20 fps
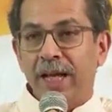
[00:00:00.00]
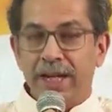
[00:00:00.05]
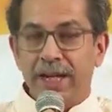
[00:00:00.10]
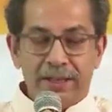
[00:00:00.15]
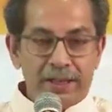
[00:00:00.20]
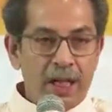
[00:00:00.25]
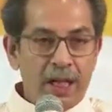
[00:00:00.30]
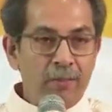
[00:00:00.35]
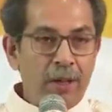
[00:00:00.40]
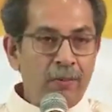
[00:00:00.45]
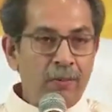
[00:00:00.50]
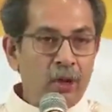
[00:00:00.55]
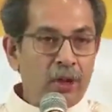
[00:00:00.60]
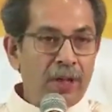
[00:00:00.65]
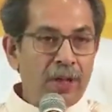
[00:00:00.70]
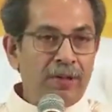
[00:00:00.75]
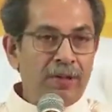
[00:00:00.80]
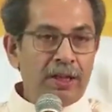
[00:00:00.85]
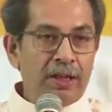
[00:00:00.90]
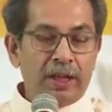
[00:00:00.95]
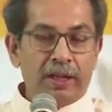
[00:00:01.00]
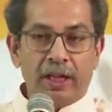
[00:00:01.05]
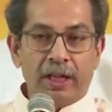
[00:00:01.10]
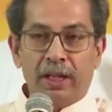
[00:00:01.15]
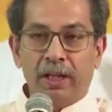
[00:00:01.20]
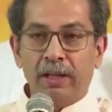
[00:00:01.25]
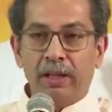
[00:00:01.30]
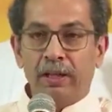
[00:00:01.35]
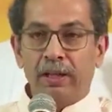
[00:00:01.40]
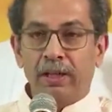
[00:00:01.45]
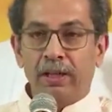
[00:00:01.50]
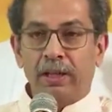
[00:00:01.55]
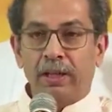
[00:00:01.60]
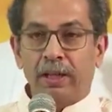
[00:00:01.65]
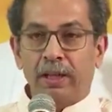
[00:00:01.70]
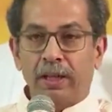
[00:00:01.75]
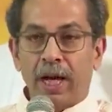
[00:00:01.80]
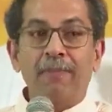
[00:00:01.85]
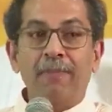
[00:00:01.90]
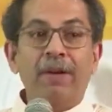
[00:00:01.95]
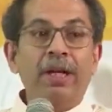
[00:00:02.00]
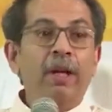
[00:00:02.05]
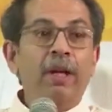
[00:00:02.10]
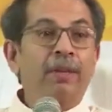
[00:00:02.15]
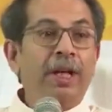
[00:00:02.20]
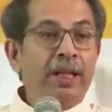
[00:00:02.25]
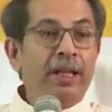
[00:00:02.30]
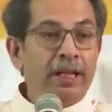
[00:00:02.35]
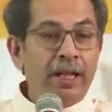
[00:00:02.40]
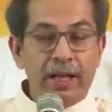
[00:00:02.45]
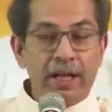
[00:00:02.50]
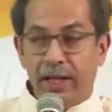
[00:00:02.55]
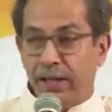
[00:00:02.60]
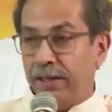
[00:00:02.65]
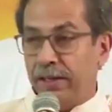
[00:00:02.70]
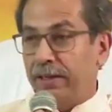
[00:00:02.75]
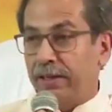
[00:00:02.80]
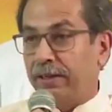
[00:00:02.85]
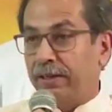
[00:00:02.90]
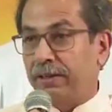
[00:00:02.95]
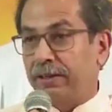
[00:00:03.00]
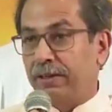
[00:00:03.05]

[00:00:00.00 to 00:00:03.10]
ढाई साल मैं मुख्यमंत्री था कहा मैंने भेद किया है